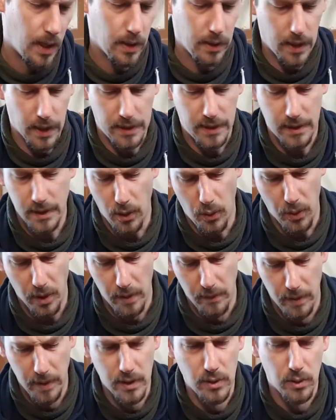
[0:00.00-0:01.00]
Das ist auch
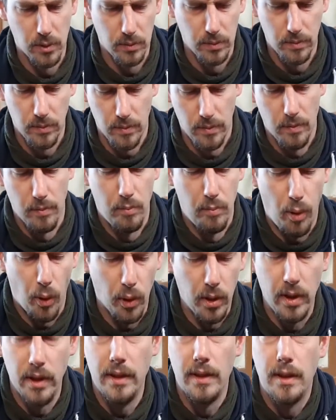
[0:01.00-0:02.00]
irgendwie so
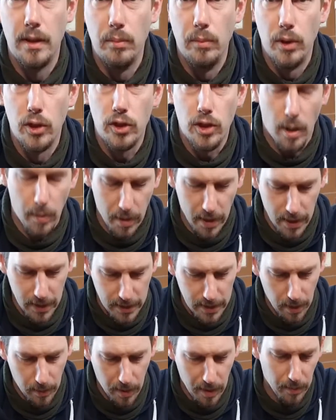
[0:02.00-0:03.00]
ein Gemisch. Aber ich
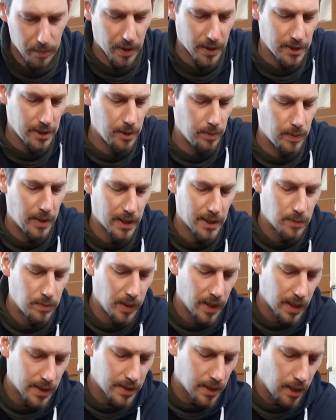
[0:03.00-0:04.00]
sag mal, im Prinzip geht es
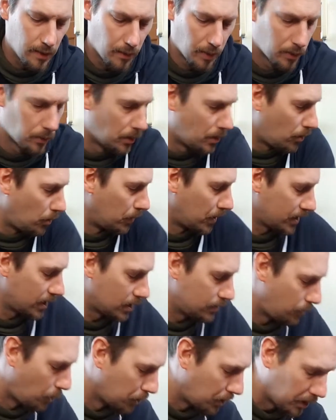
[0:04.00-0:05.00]
mir jetzt einfach nur darum, dass das
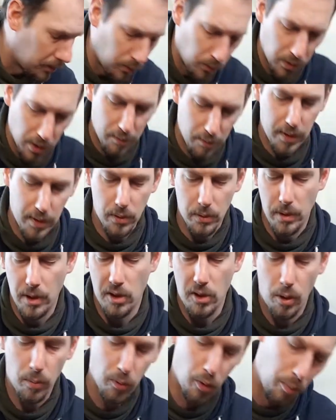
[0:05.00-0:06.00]
Futter dunkler wird und da
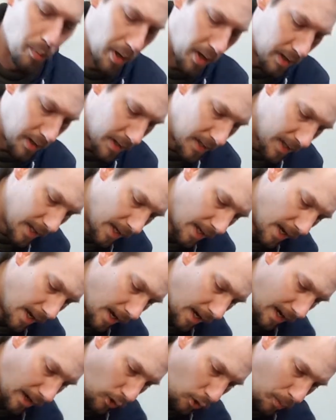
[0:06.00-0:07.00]
kommen ein paar
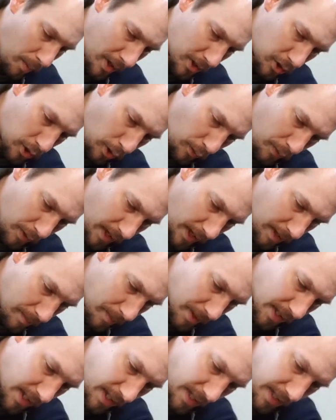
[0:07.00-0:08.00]
Aromastoffe halt
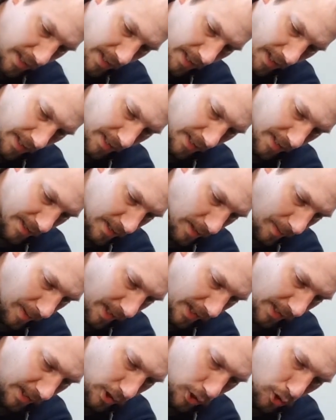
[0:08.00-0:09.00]
mit rein. Alter, das ist aber
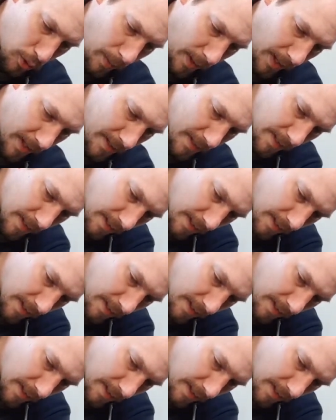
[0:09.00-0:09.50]
richtig schwarz.